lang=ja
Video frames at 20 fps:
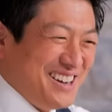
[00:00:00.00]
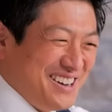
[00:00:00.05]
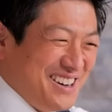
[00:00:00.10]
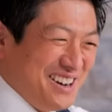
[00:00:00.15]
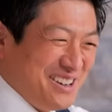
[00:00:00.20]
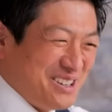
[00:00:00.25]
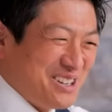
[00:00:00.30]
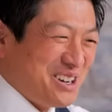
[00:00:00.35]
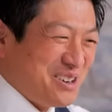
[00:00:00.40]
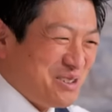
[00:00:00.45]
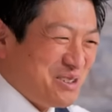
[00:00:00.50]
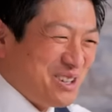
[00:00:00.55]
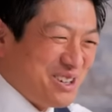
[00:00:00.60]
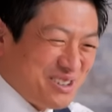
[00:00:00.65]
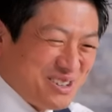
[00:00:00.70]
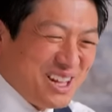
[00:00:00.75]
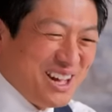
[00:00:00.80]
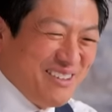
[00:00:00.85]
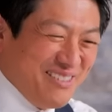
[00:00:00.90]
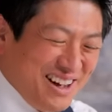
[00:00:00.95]
界、いや、
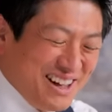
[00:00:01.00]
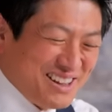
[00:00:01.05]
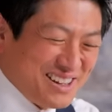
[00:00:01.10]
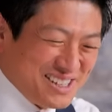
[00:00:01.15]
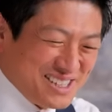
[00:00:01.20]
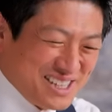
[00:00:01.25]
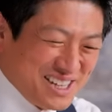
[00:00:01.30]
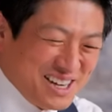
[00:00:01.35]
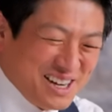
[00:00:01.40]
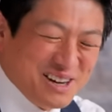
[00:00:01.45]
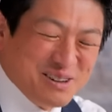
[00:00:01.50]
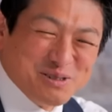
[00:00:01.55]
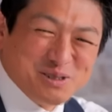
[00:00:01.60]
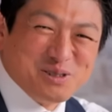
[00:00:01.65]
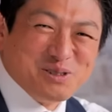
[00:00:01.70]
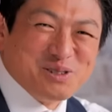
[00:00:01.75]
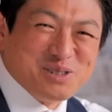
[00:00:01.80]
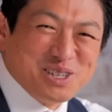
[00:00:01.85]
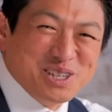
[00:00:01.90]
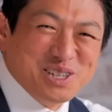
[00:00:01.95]
答えは、だから世界の
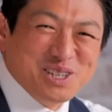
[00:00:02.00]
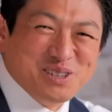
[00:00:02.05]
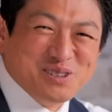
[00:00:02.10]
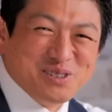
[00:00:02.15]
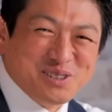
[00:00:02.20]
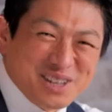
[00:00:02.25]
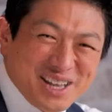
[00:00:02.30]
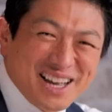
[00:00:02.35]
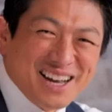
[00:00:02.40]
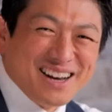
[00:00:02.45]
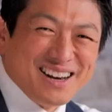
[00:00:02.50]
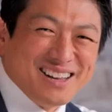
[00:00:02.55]
そういう金融のね、